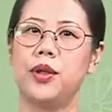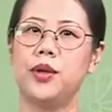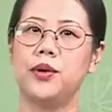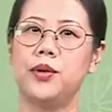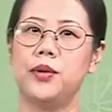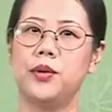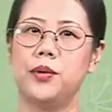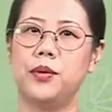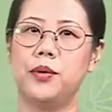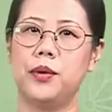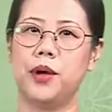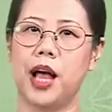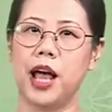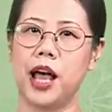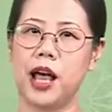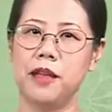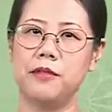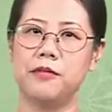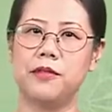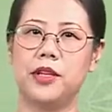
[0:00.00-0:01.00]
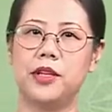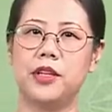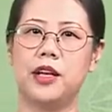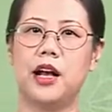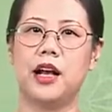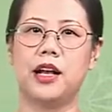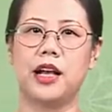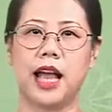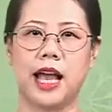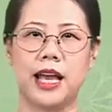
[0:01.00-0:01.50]
用汉文
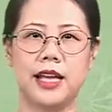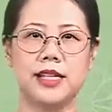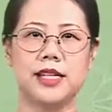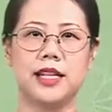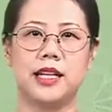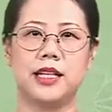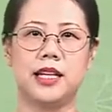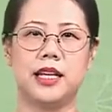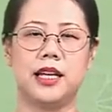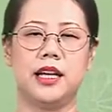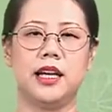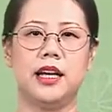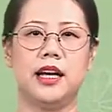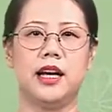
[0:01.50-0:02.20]
的改写体